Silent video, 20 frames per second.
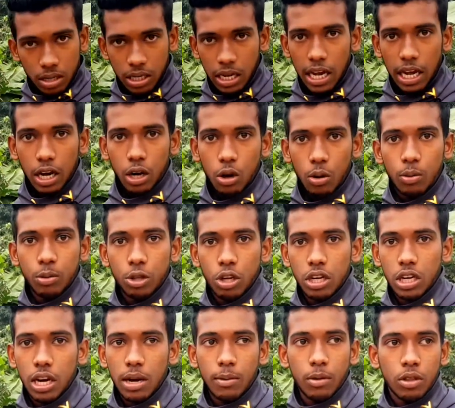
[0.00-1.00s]
টাকার
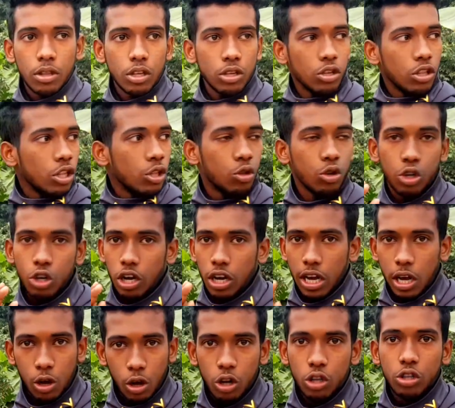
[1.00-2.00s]
কবুতরটার প্রতি যদি দুইশো
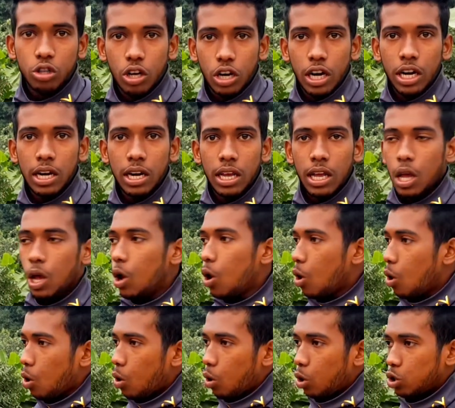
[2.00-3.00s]
টাকা খরচ করেন
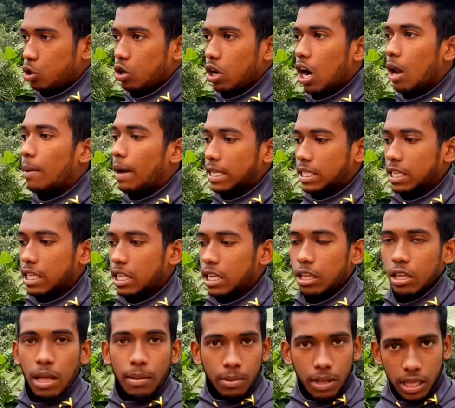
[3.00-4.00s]
ওই জোড়াটা বাচ্চাদের
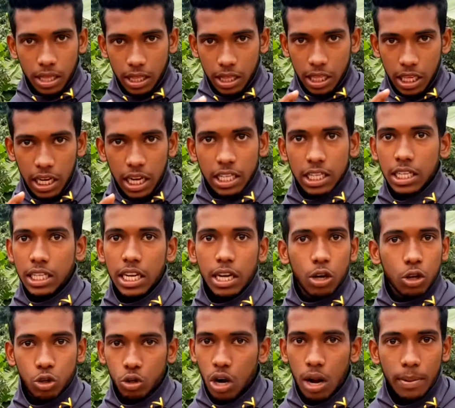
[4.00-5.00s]
যদি আপনার তিন হাজার টাকা
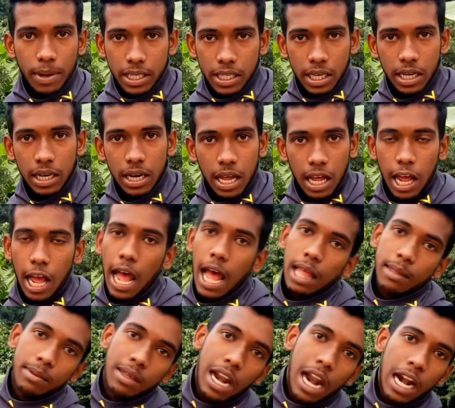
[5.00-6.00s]
জোড়া বেছেন
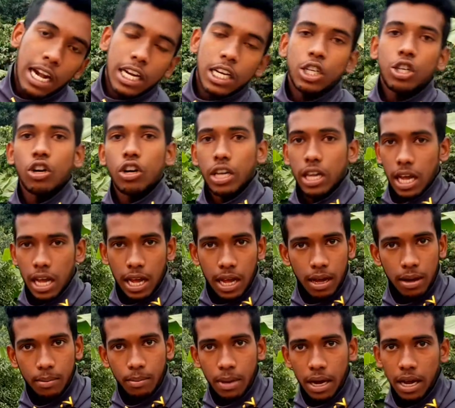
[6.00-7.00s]
আপনার আঠাশশো টাকা
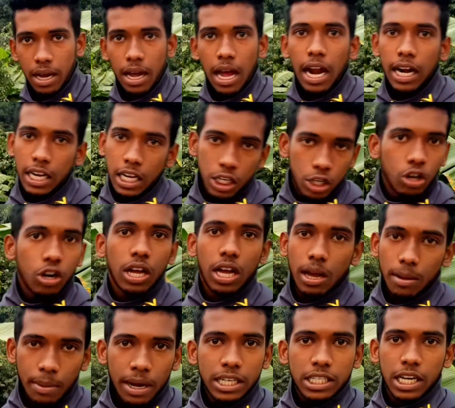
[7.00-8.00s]
মা আঠাশশো টাকা
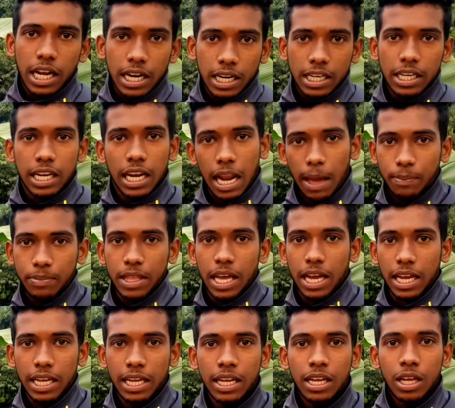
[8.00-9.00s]
মাসে আর কি লাভ
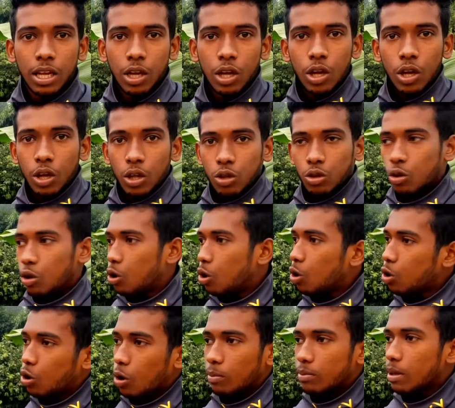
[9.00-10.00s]
থাকে তো আচ্ছা,
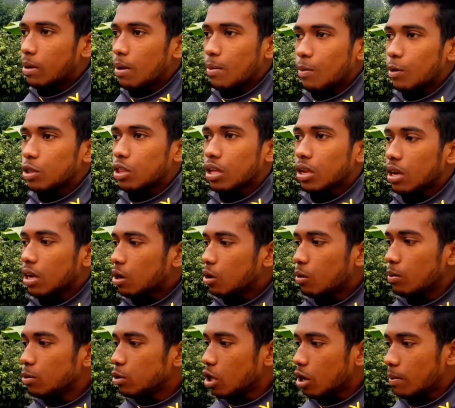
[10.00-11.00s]
আচ্ছা। কম দামে বইতে
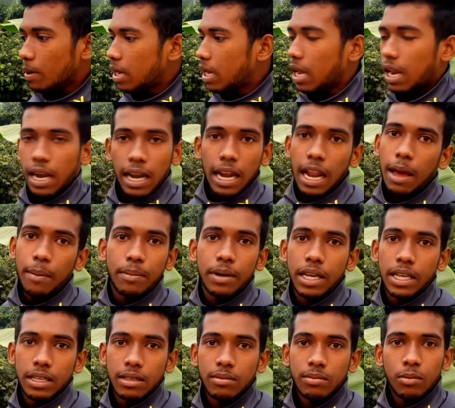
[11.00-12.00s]
কবুতর পাইলে লাভ নেই
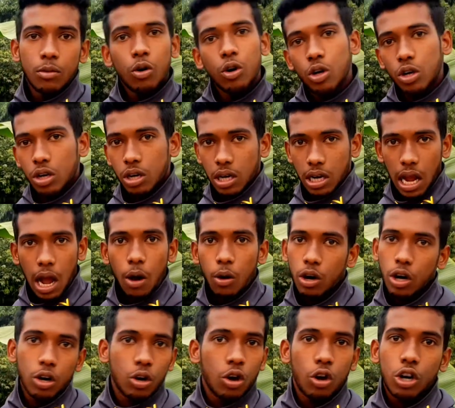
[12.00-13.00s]
ওই
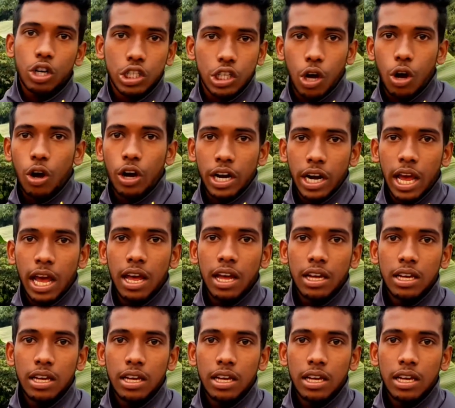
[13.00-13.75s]
খাওয়ানোর খরচটা হয় না